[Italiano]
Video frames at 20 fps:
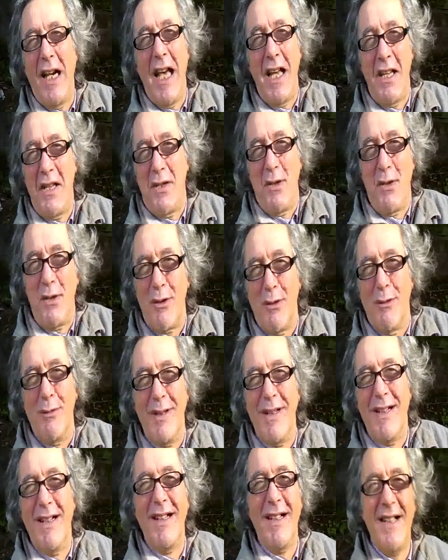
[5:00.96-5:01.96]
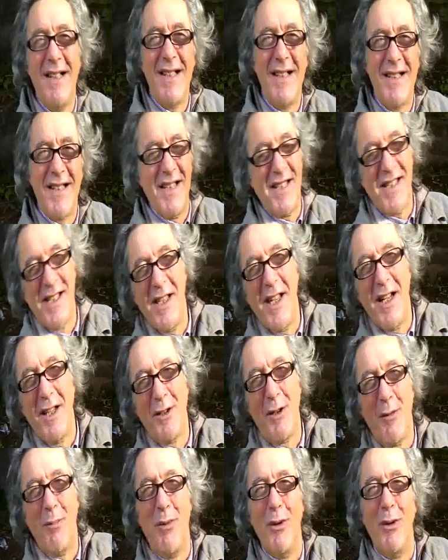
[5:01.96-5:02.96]
Lazio. Insomma, sì, appunto,
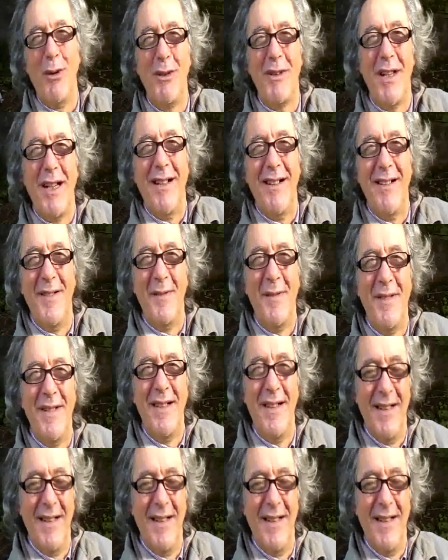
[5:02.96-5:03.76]
detto, brava gente, brava